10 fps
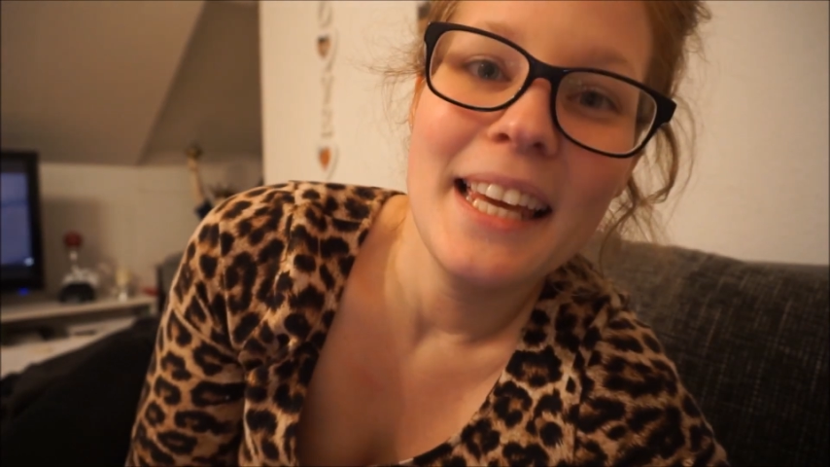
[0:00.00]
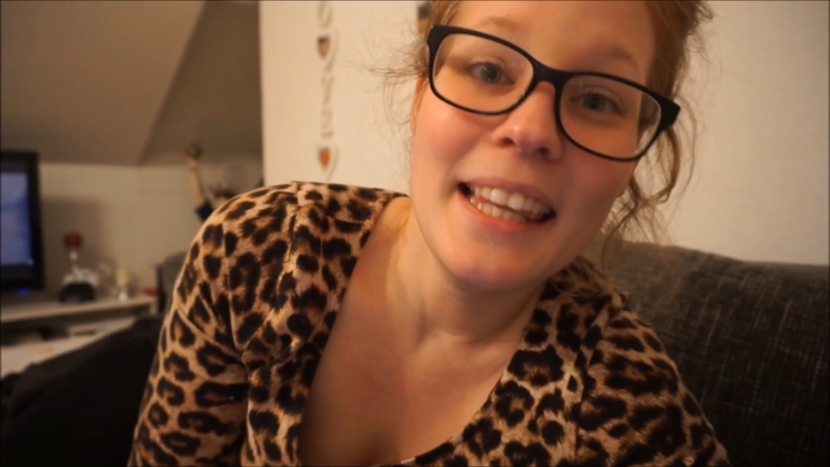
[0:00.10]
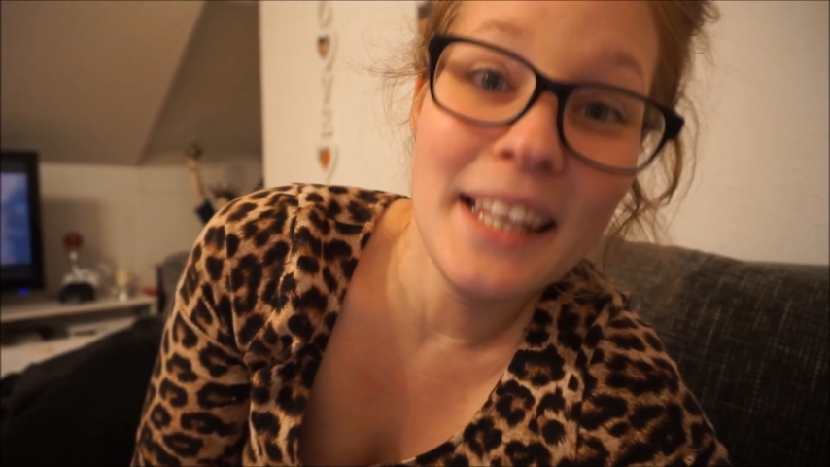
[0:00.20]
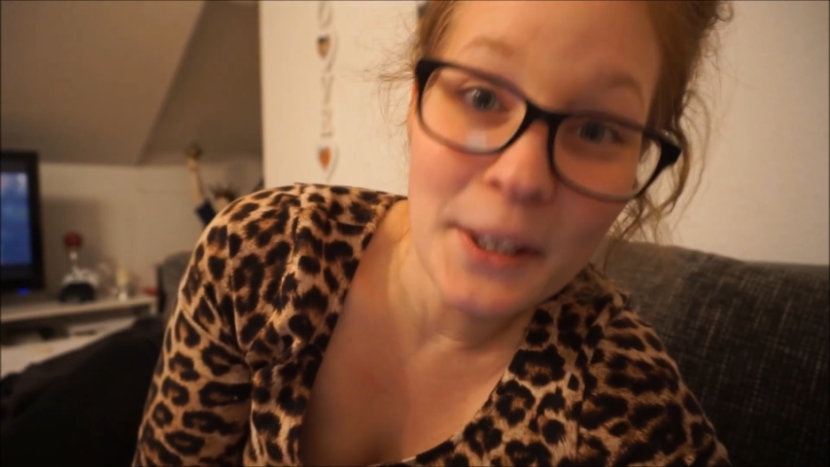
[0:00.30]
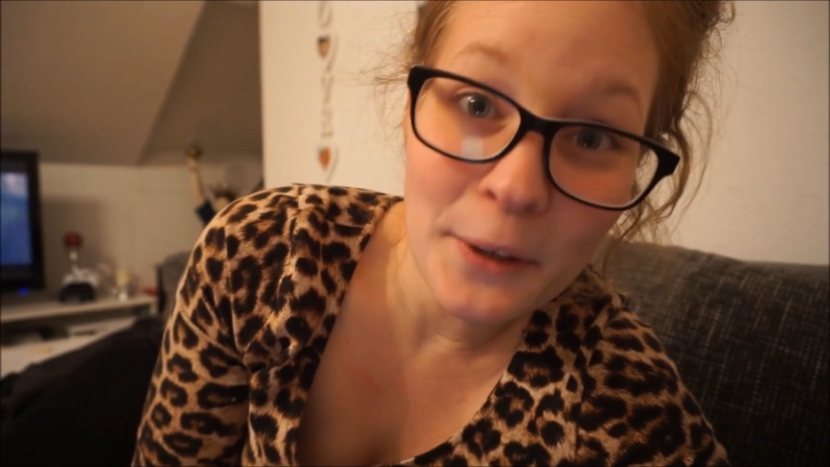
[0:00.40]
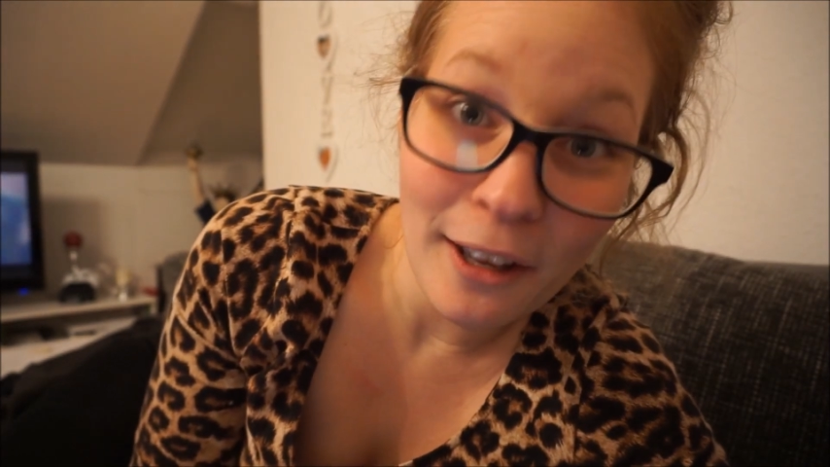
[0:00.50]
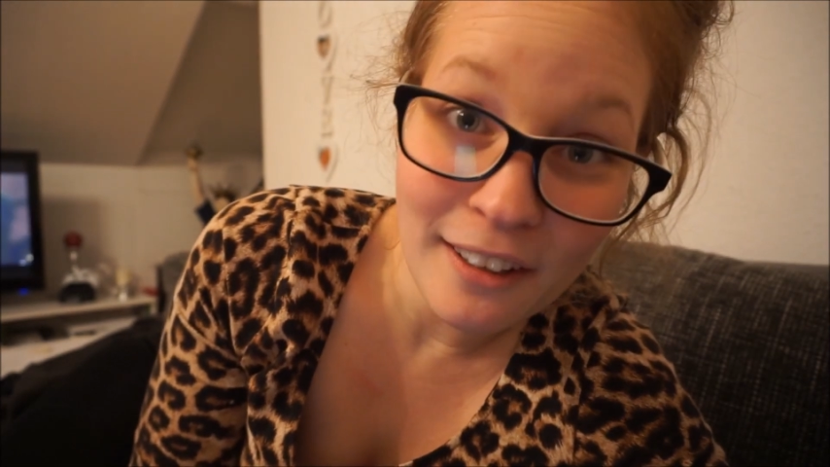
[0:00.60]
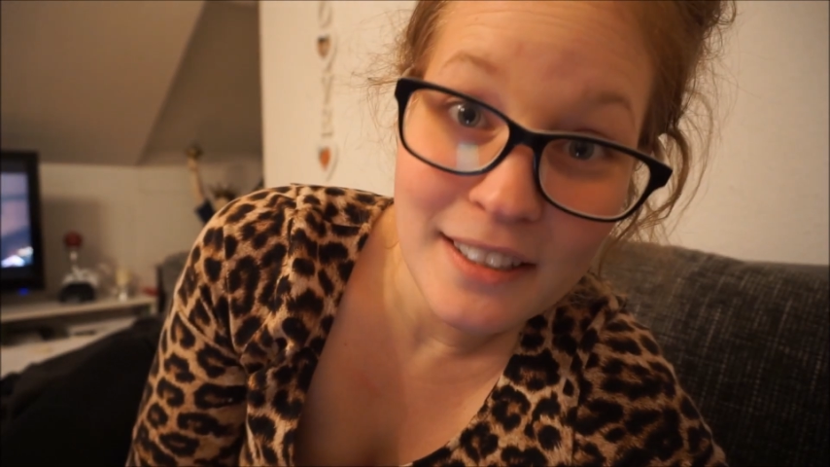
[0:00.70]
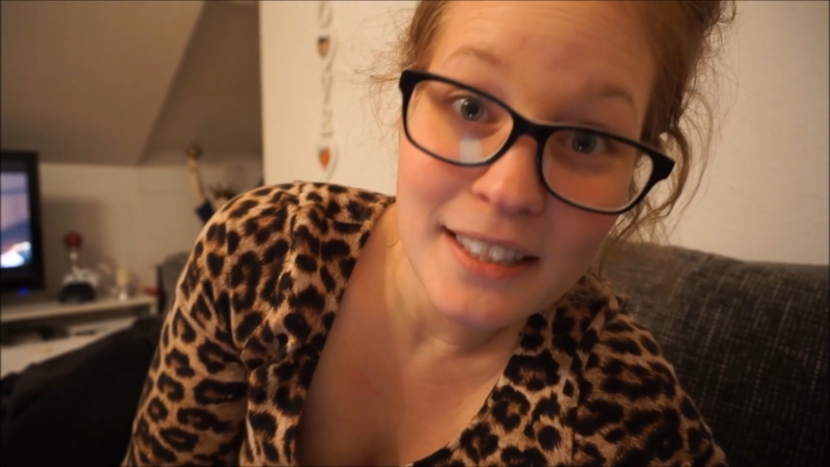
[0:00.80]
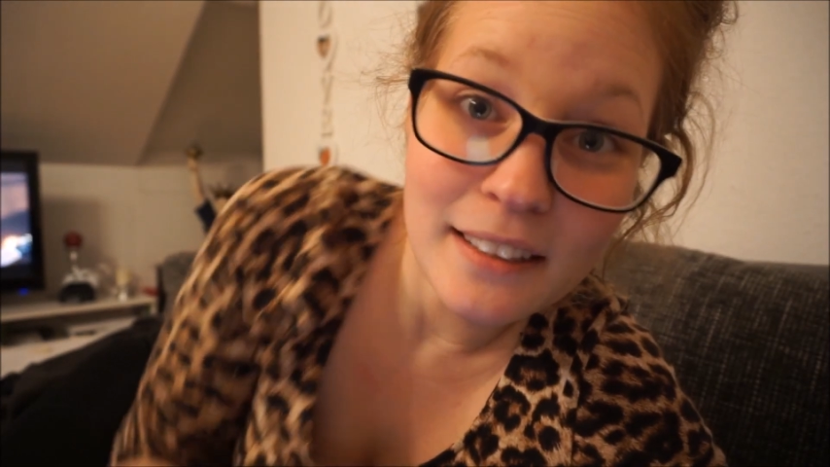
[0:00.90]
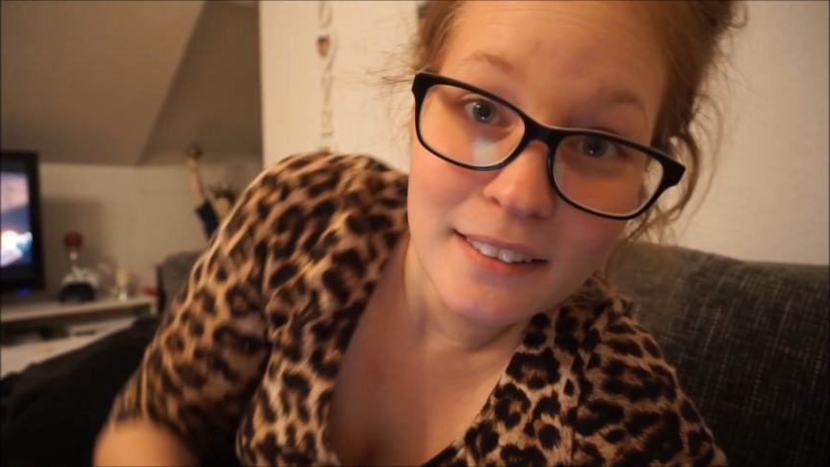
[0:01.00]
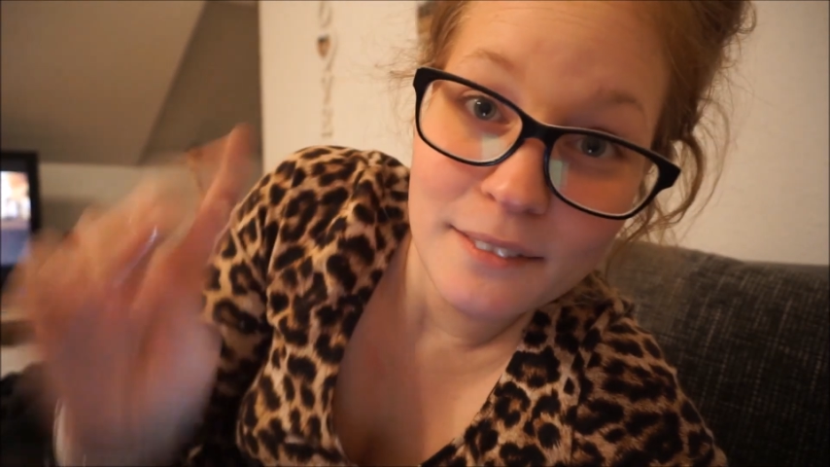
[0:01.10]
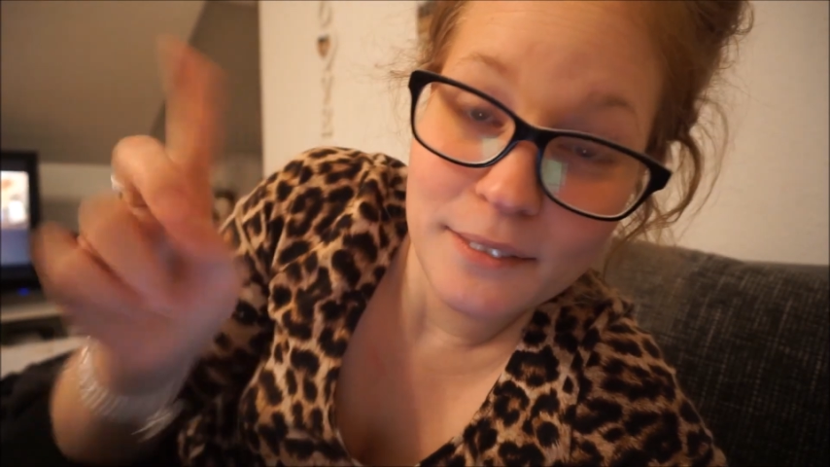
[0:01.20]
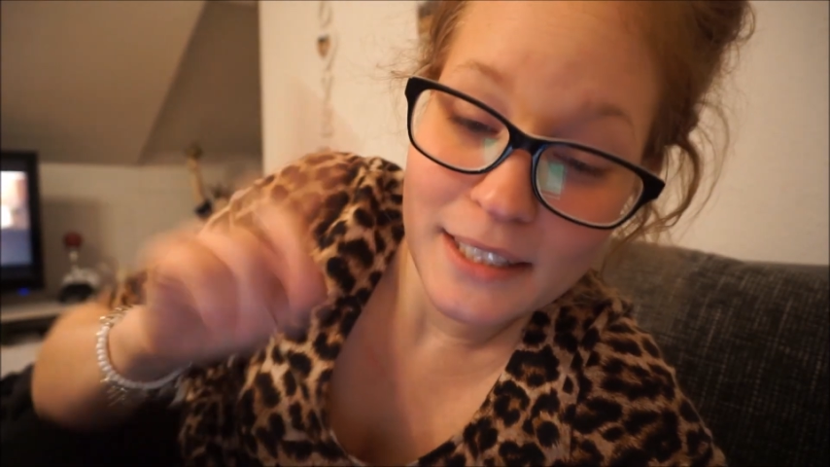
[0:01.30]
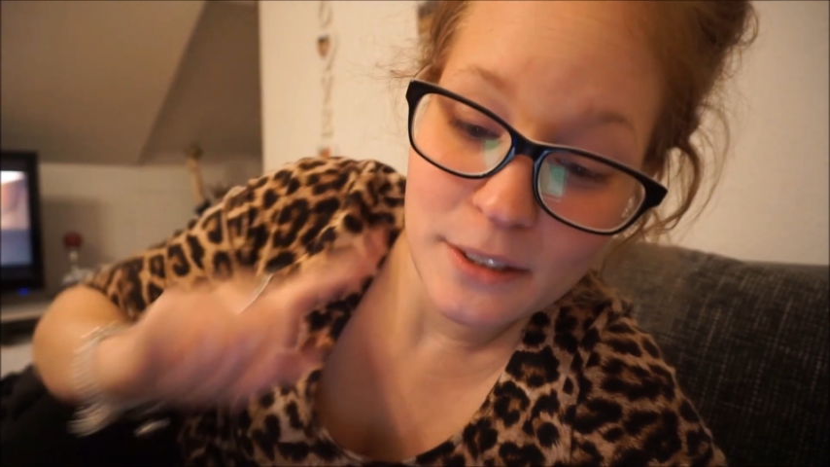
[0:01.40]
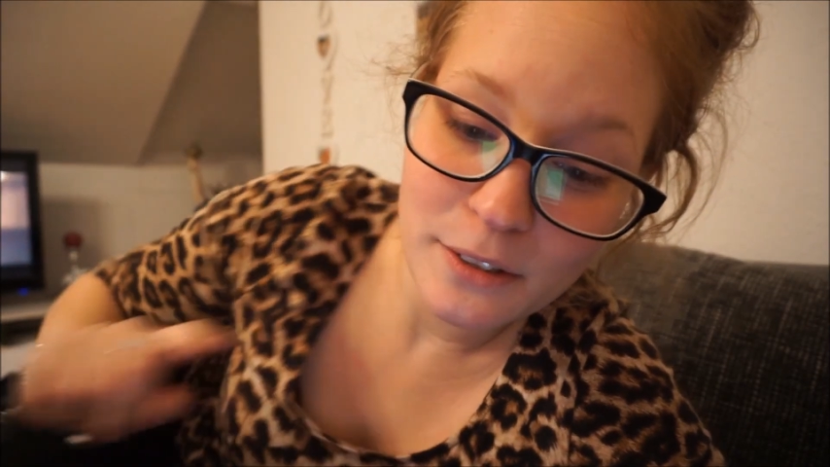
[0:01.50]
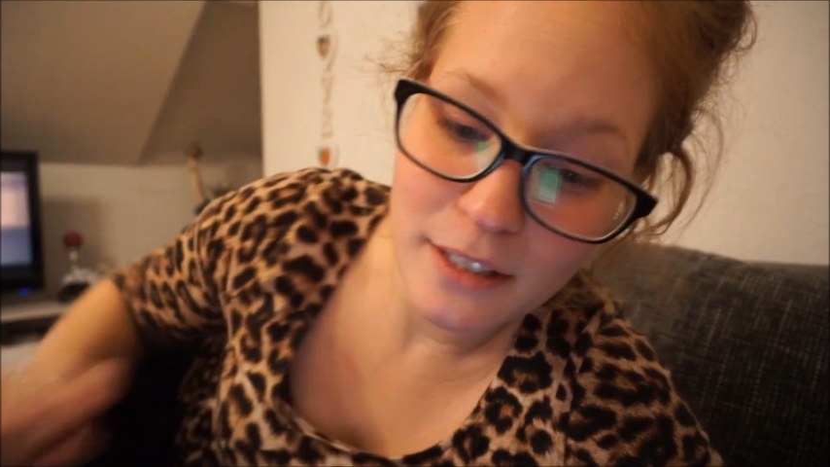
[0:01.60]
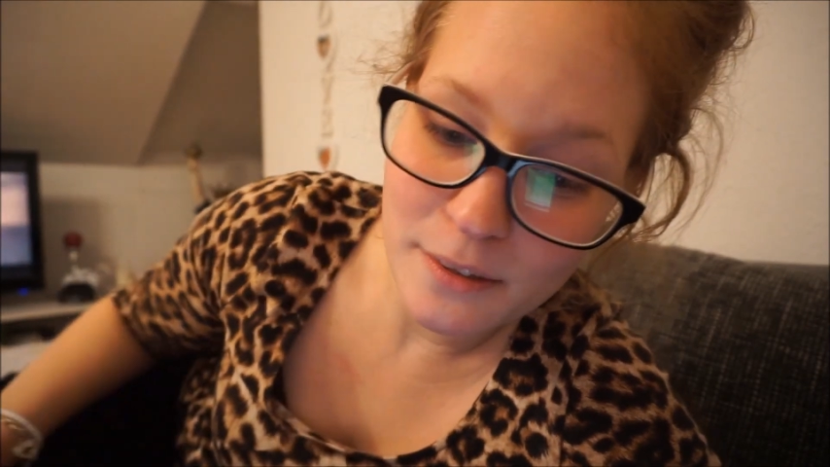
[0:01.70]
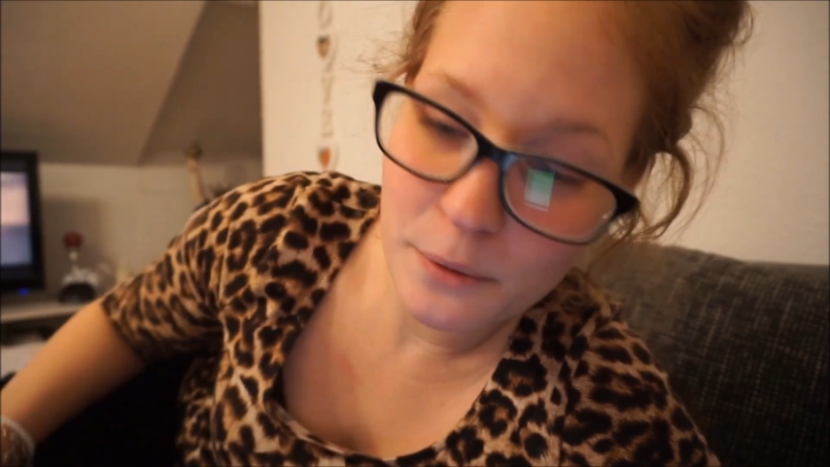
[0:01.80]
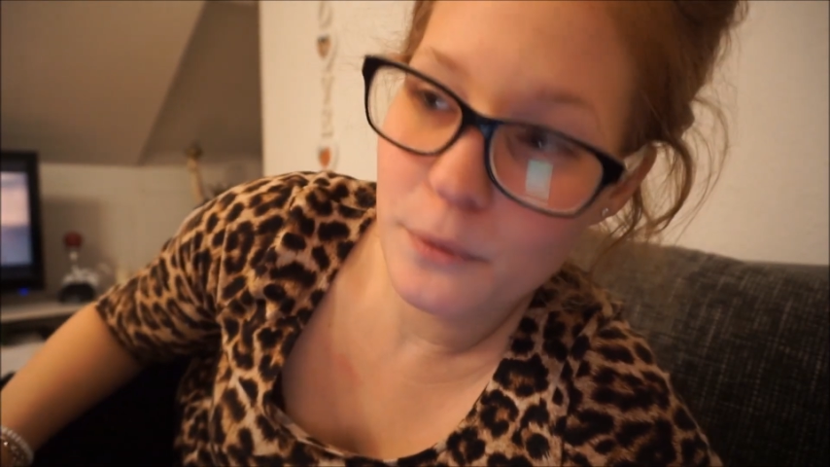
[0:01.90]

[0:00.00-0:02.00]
Ihr könnt was noch dazu